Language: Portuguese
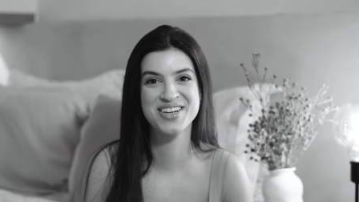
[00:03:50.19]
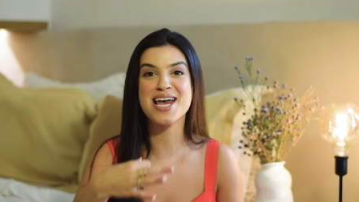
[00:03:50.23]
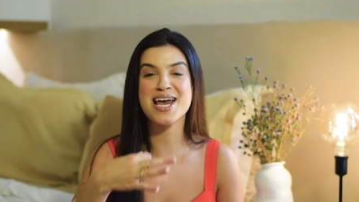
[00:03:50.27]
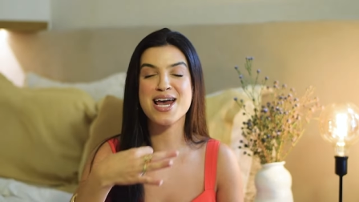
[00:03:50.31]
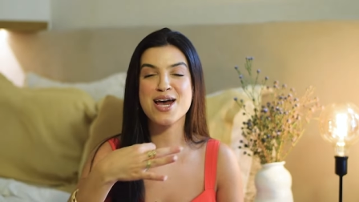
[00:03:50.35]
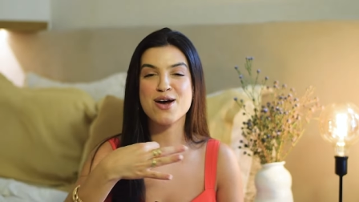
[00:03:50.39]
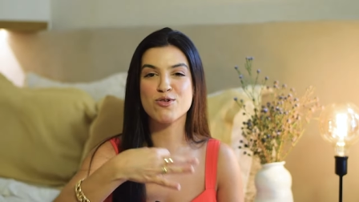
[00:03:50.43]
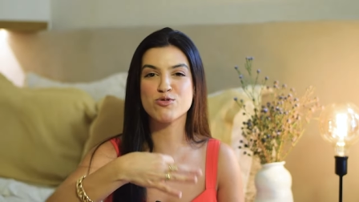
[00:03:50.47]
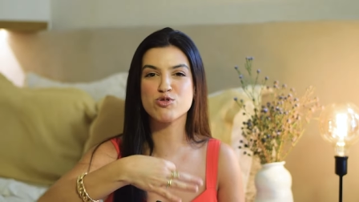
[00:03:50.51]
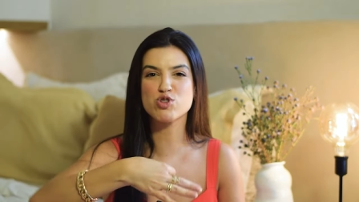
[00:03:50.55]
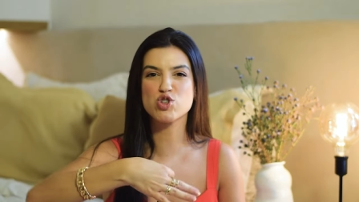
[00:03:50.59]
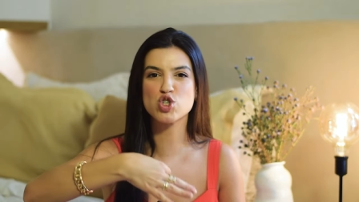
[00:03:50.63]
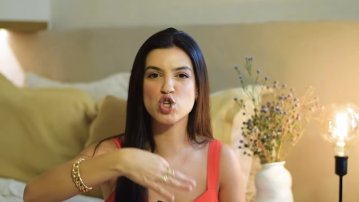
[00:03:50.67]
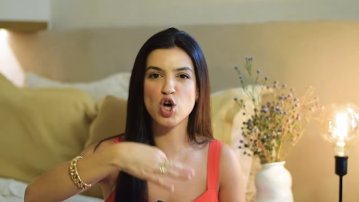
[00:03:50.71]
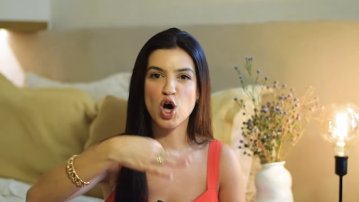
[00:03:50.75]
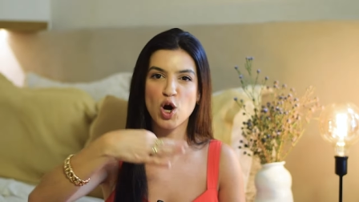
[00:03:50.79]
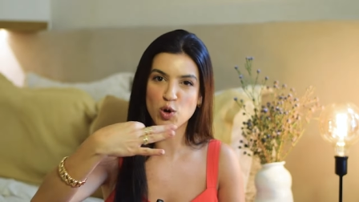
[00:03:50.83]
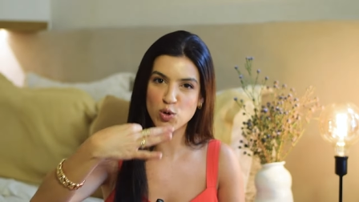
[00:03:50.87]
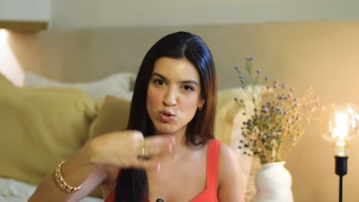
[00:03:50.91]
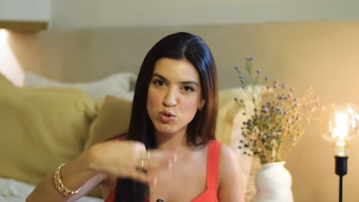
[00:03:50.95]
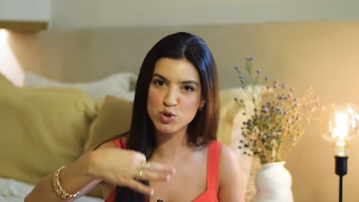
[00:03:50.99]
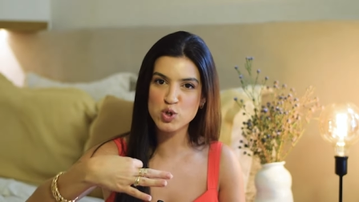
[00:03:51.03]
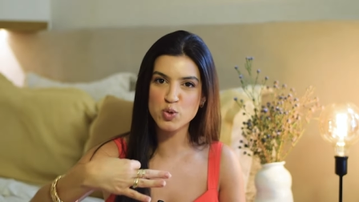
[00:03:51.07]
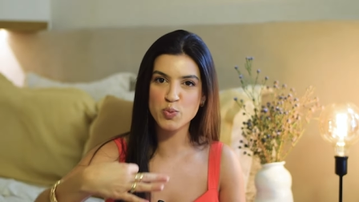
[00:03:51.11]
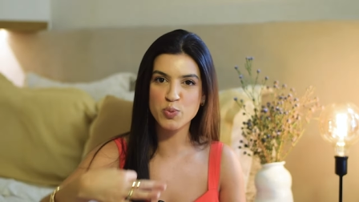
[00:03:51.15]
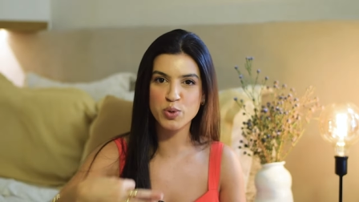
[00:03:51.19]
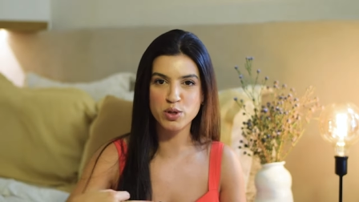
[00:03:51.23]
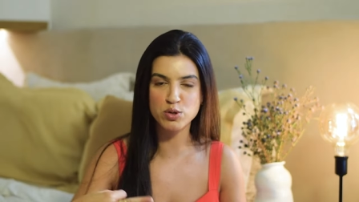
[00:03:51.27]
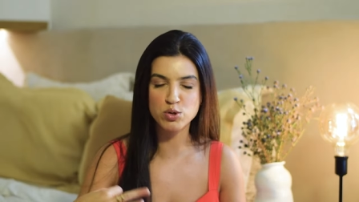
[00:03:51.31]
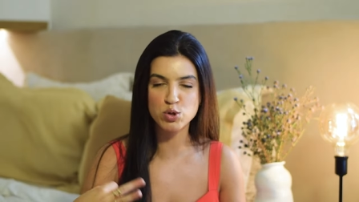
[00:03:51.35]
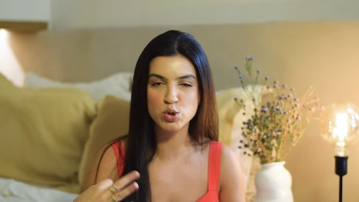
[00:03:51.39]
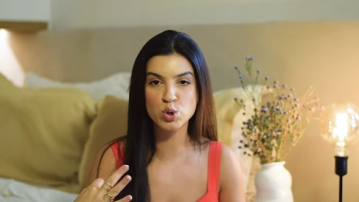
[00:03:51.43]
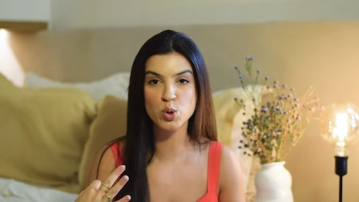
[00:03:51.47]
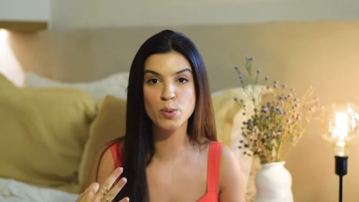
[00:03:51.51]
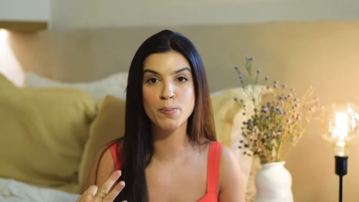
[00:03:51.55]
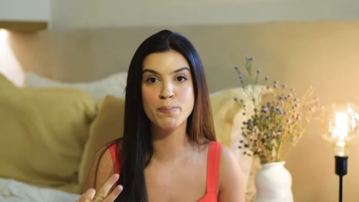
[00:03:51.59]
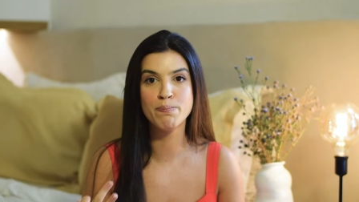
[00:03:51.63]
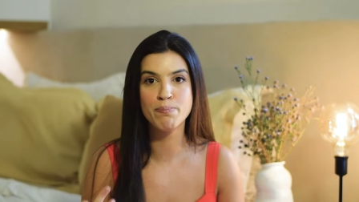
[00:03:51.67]
Eu só uso
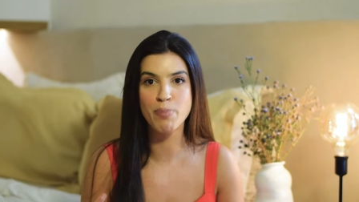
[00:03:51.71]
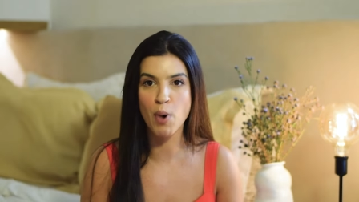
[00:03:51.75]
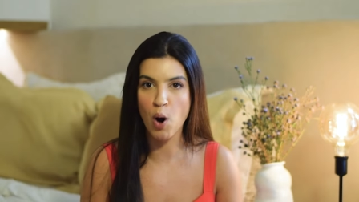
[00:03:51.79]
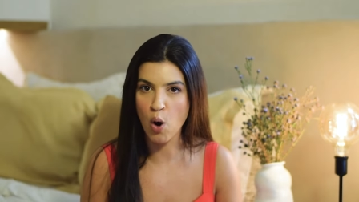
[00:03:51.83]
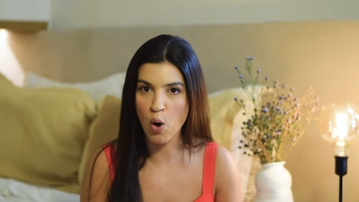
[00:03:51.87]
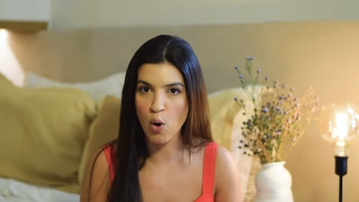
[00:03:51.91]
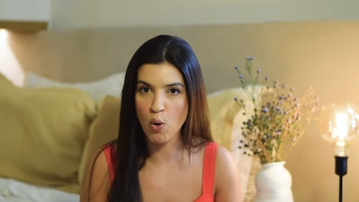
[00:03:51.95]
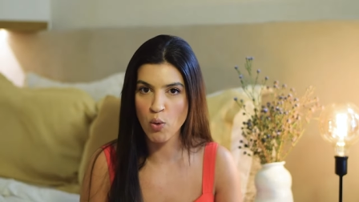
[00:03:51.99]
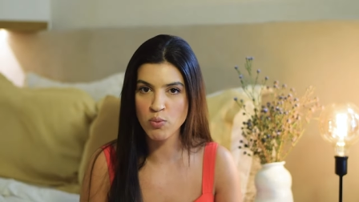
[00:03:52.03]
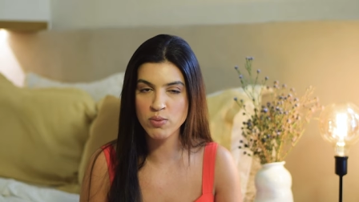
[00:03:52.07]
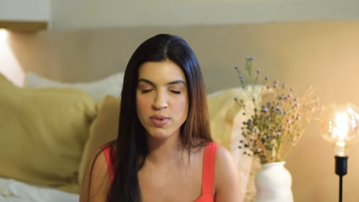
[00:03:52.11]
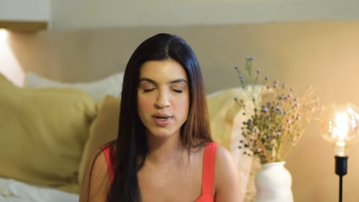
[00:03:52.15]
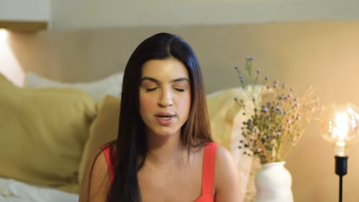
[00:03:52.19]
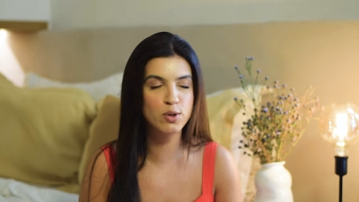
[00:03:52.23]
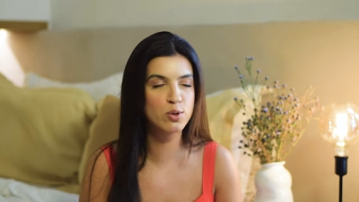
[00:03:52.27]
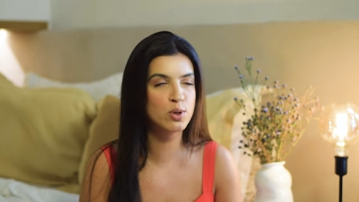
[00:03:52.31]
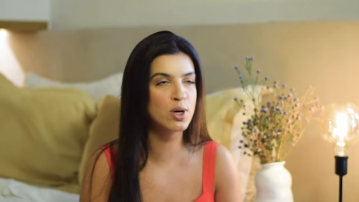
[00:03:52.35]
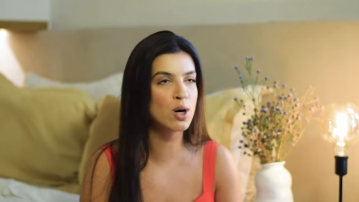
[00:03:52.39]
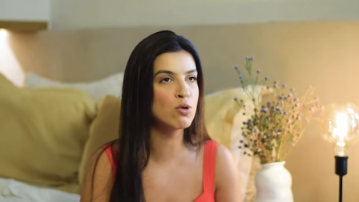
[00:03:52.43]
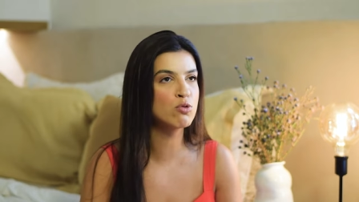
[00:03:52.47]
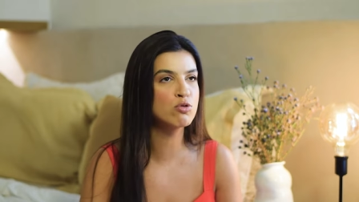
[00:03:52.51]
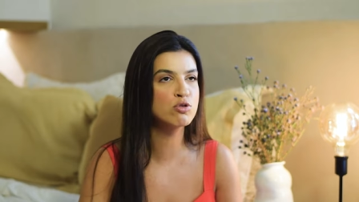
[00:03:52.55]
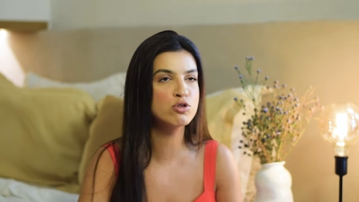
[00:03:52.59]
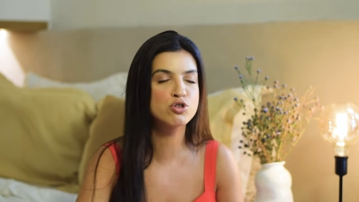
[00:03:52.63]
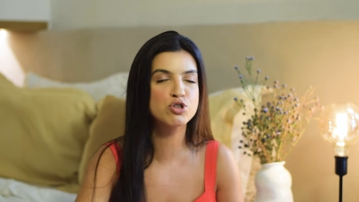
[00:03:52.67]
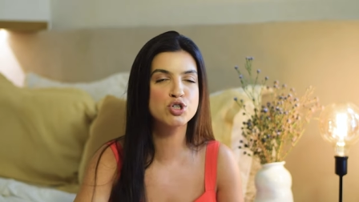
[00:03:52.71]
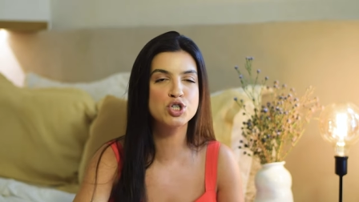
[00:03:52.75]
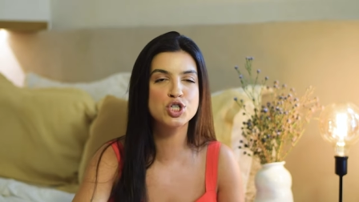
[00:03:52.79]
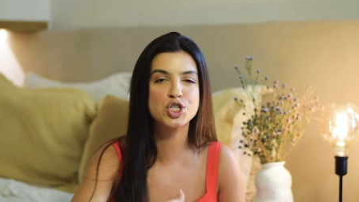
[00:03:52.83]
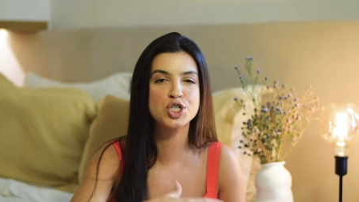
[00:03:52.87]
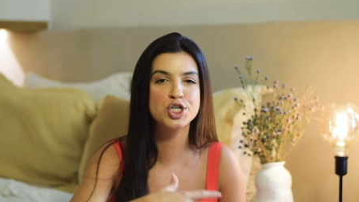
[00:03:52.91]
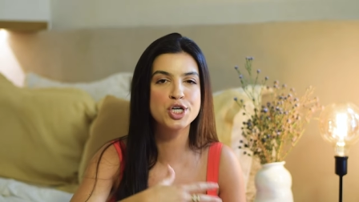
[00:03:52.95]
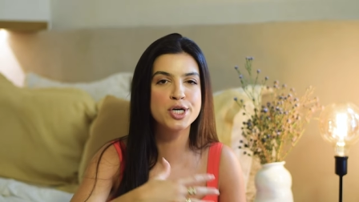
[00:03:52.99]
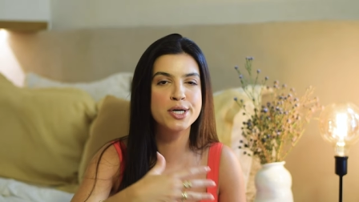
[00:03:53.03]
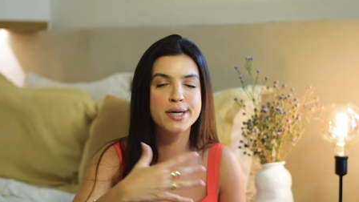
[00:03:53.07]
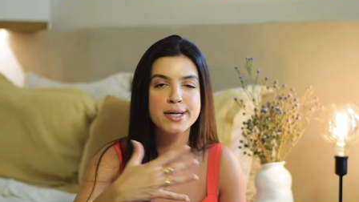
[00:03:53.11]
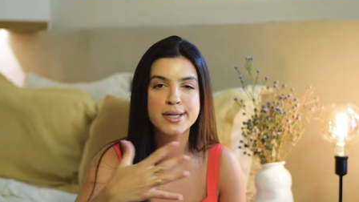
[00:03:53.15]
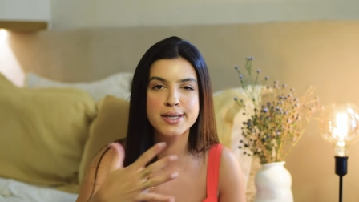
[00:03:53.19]
produto bom, eu não uso
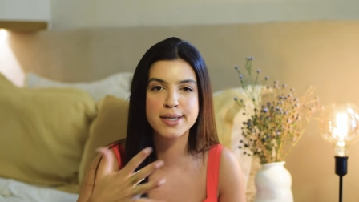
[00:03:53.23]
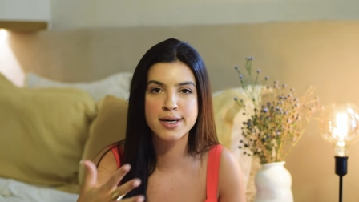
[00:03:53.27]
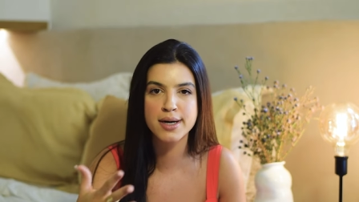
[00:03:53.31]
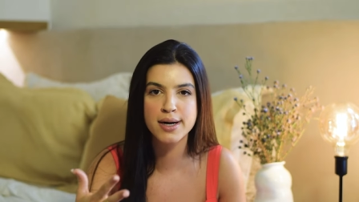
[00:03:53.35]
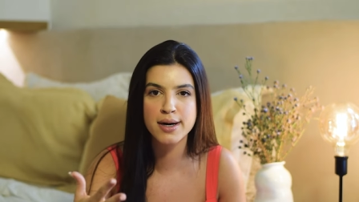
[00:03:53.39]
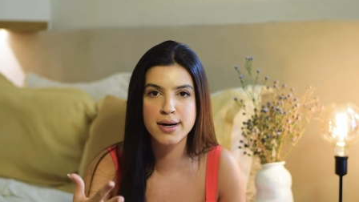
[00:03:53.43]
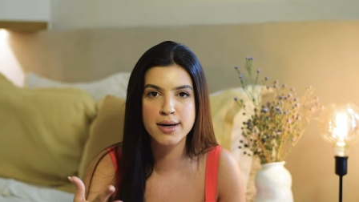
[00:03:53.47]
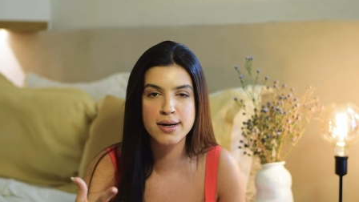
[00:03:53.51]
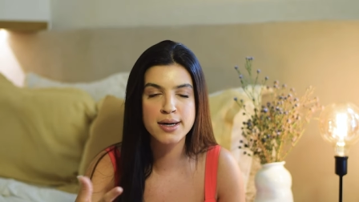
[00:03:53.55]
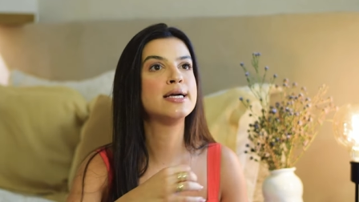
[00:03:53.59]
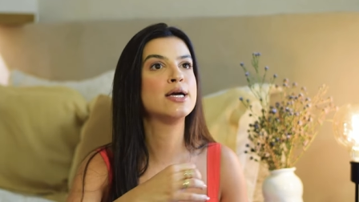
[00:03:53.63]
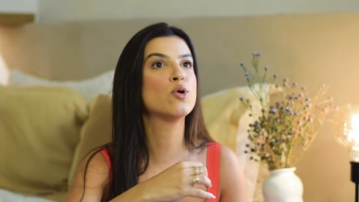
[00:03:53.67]
Xiglan,